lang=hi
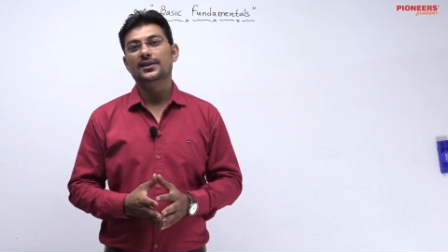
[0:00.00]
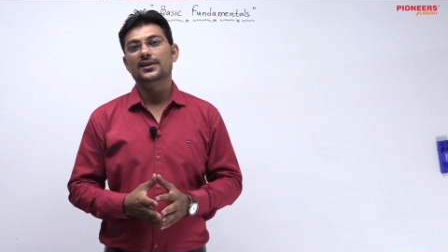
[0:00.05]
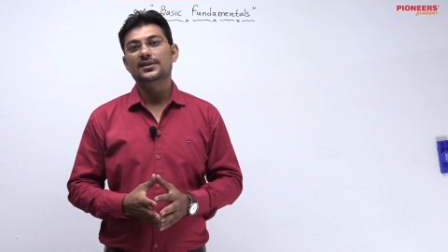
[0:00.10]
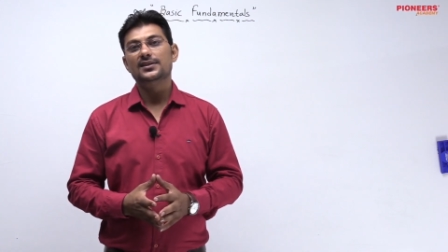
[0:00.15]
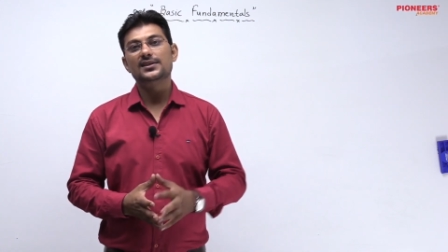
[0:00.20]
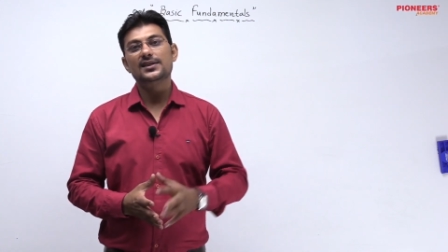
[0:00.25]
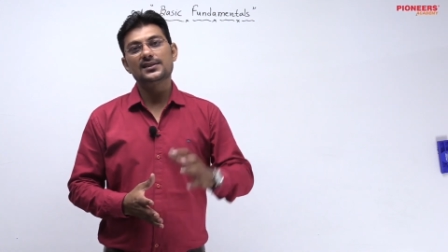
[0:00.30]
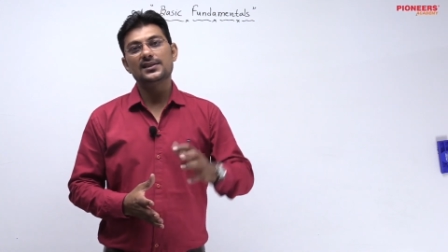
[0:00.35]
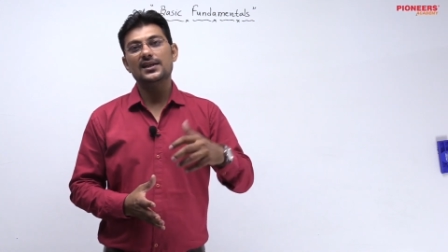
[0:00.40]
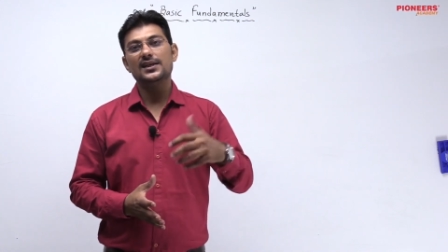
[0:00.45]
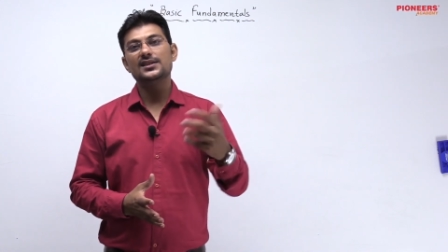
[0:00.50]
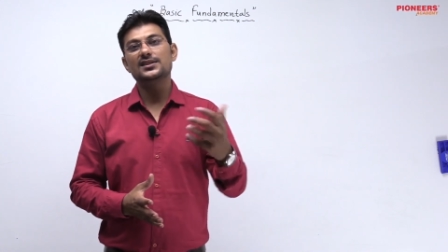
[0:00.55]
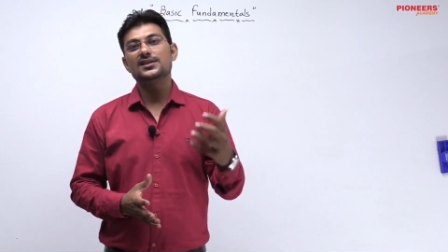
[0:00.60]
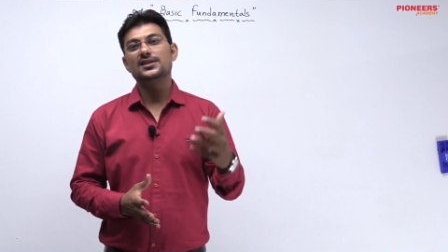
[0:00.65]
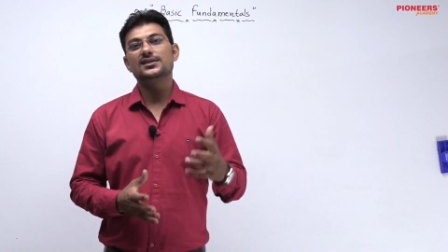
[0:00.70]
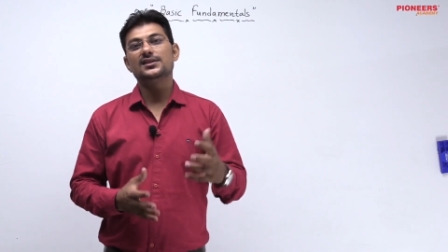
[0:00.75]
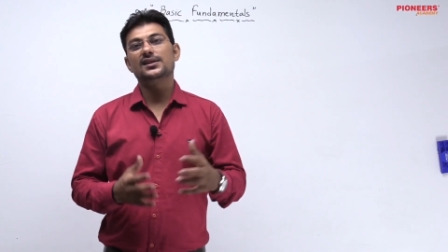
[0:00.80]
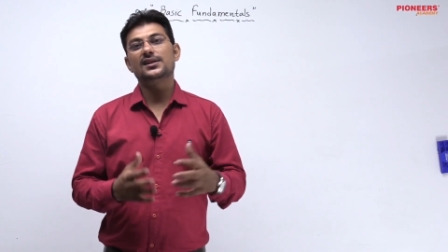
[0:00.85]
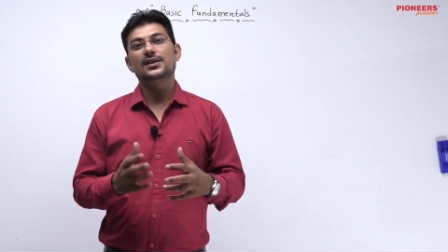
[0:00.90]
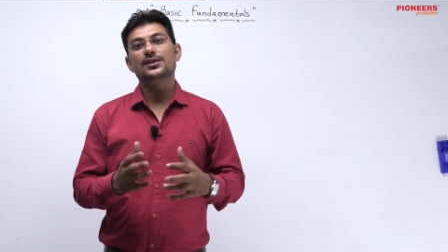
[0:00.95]
जैसा नेचर
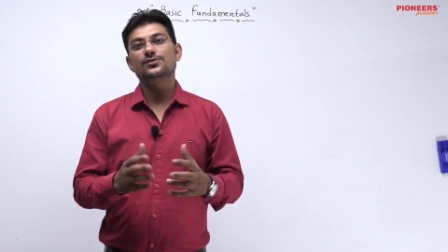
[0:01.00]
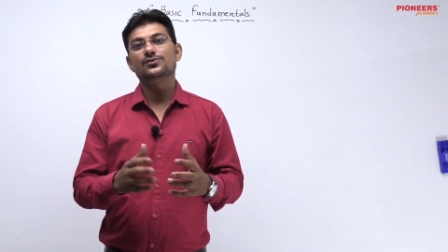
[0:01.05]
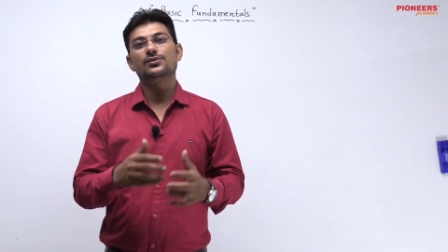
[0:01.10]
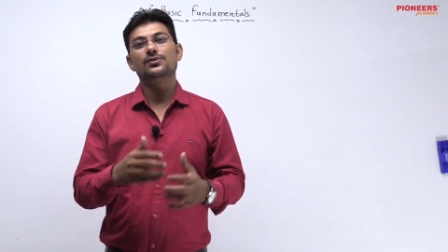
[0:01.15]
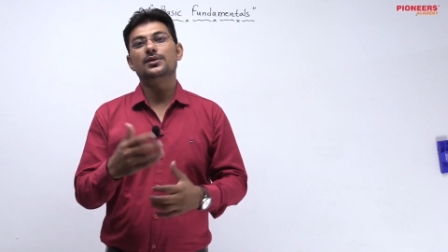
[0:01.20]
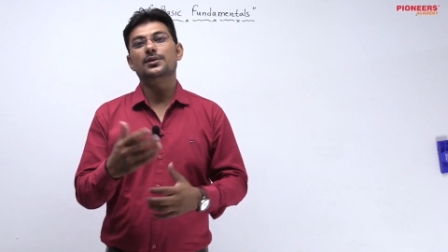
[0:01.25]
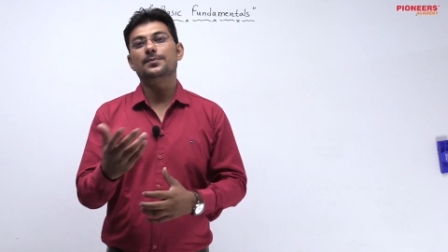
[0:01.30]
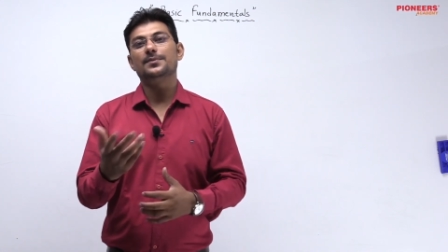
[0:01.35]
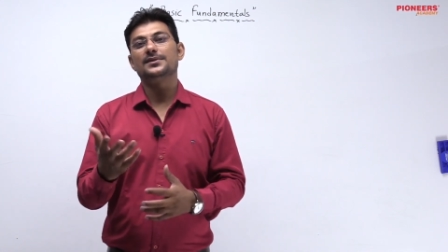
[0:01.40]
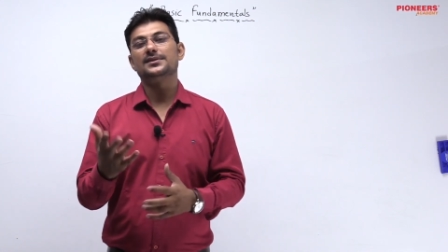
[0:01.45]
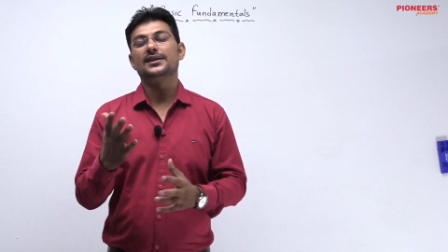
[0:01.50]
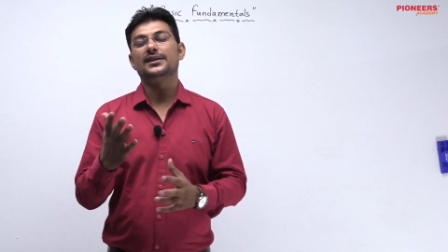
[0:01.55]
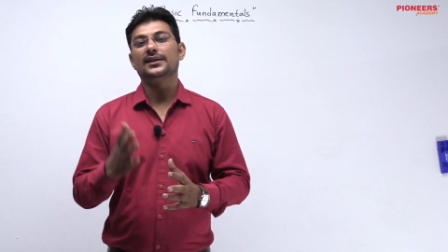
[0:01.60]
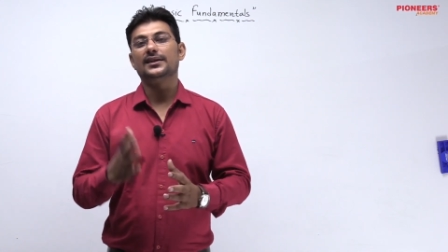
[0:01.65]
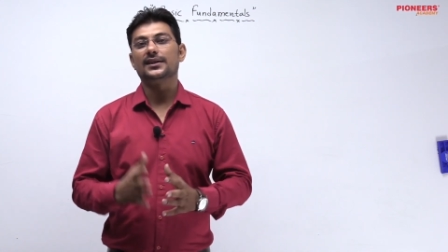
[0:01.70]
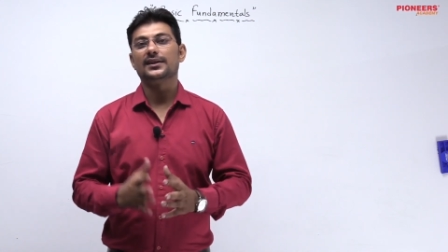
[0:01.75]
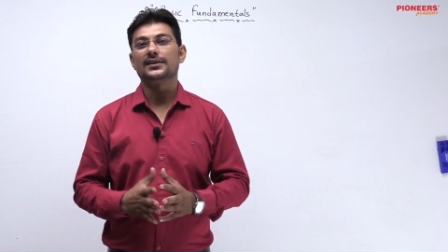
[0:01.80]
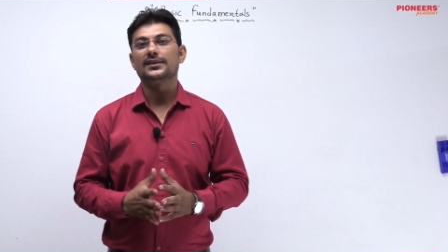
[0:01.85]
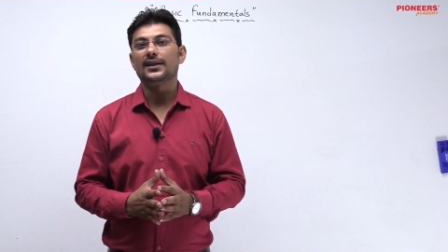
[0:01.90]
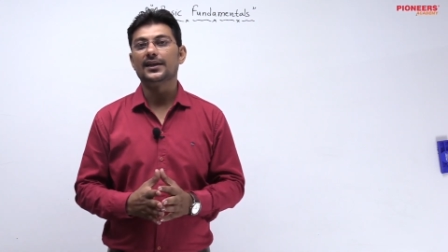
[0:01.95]
चल रहा है उसको रिप्रेजेंट
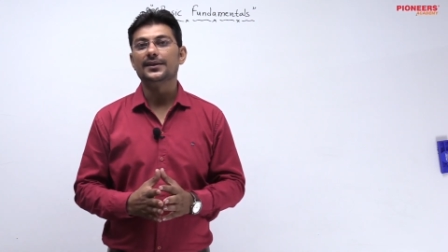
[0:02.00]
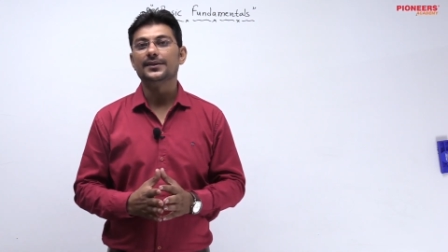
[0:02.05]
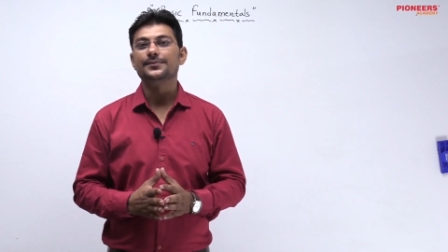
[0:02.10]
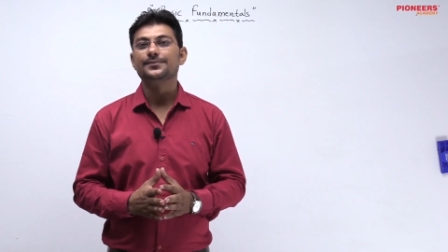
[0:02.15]
करता है